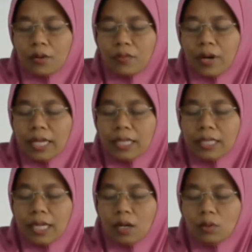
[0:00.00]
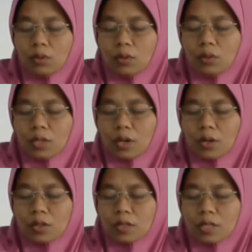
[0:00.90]
fa innahu
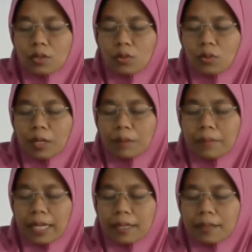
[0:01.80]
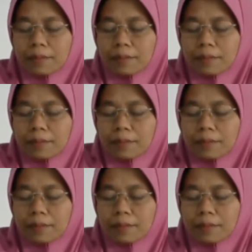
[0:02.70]
krana setuhune man